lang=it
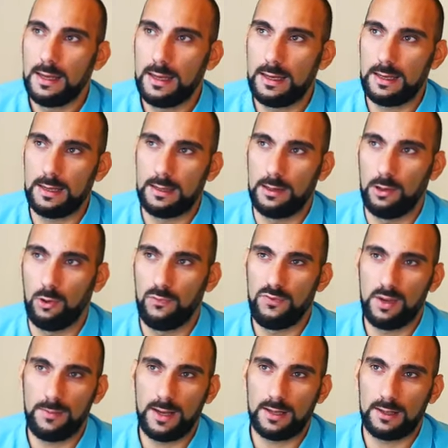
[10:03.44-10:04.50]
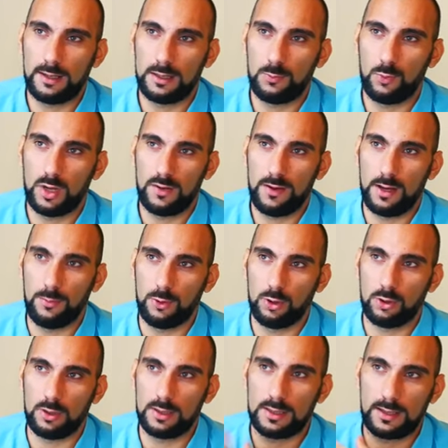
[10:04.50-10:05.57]
Eh, ovviamente ti può arrivare
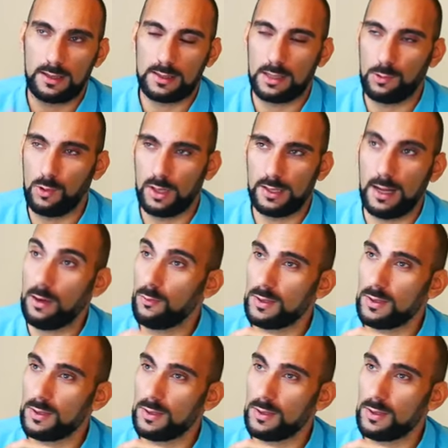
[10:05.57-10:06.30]
prodotto di scarsa qualità.